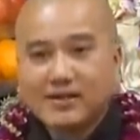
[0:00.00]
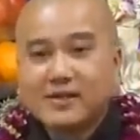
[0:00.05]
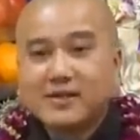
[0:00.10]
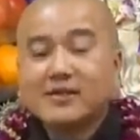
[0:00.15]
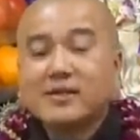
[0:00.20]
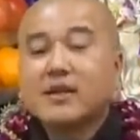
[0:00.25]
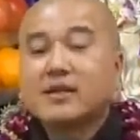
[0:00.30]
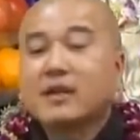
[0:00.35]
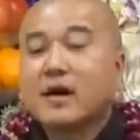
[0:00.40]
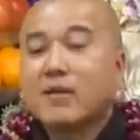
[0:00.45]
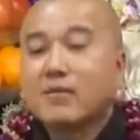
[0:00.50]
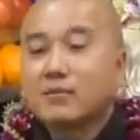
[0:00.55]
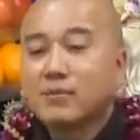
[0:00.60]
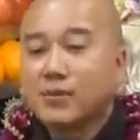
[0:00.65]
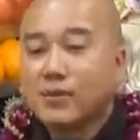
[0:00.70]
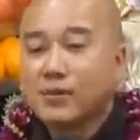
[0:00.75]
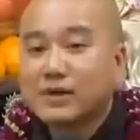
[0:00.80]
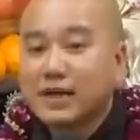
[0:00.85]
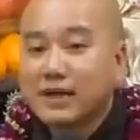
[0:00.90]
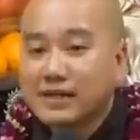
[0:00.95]
Chứ nó
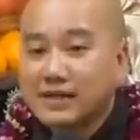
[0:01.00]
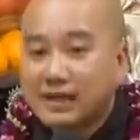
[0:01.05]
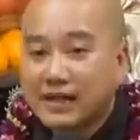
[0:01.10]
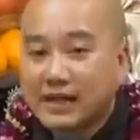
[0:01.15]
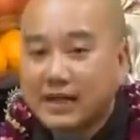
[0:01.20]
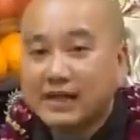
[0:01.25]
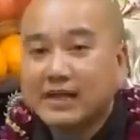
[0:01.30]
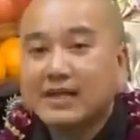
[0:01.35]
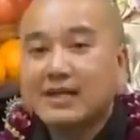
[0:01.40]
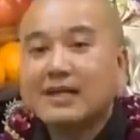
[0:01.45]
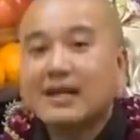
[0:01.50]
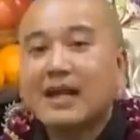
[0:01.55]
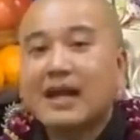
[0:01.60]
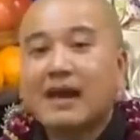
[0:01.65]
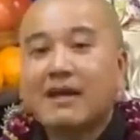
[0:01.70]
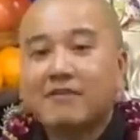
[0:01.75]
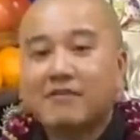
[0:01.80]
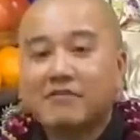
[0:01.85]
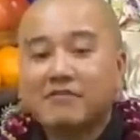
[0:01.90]
không có cái nghĩa là